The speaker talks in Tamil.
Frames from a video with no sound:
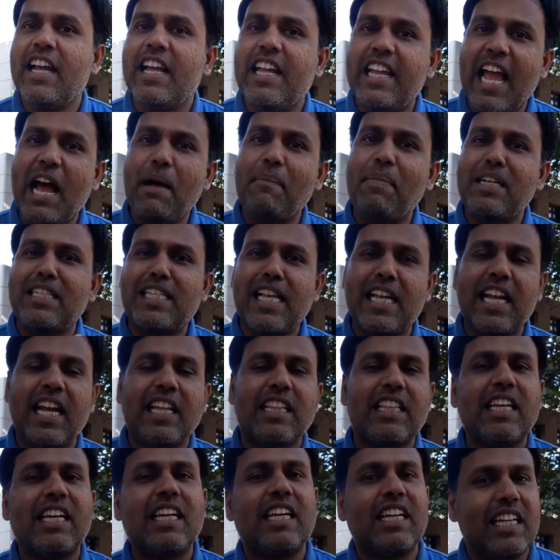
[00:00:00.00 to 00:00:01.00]
ஏன் பேர் செய்ய
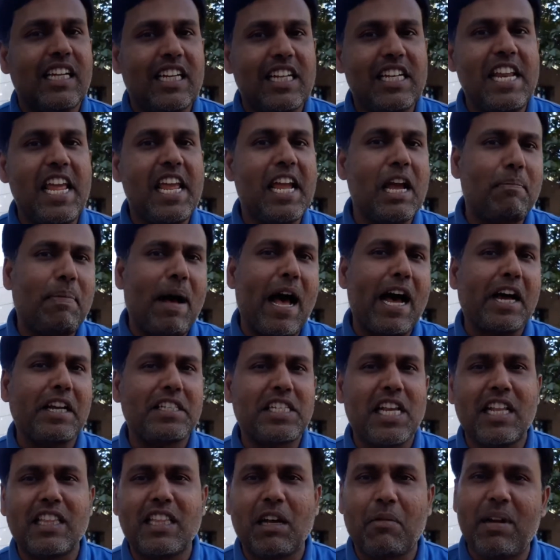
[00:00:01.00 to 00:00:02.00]
நீங்கள்
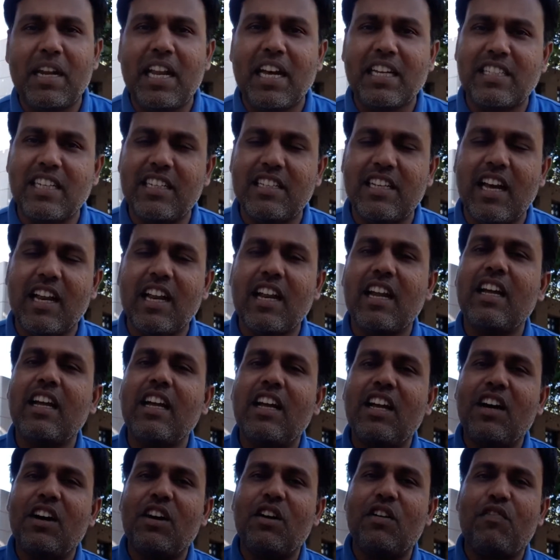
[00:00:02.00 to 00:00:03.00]
பார்க்குற தமிழ் டெக் ஜிஞ்சர்
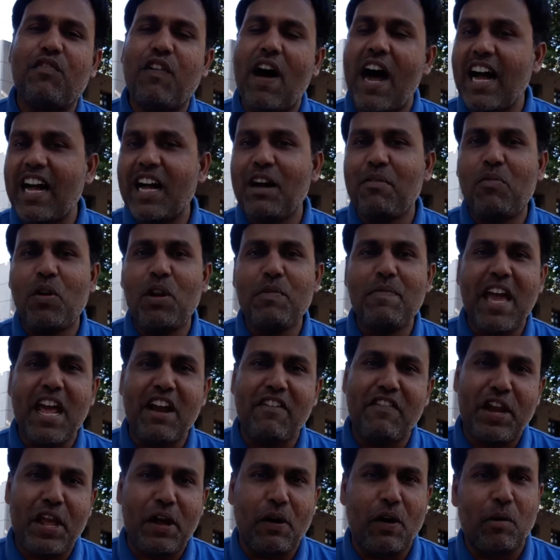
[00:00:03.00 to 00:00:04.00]
வாங்க
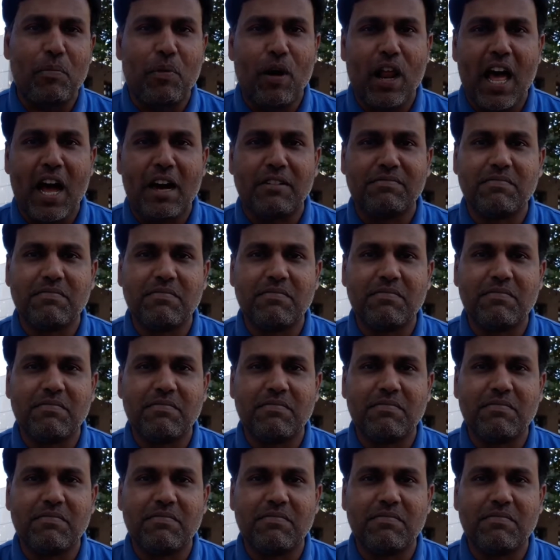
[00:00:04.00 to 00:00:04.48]
முழுமையான வீடியோக்களை போகலாம்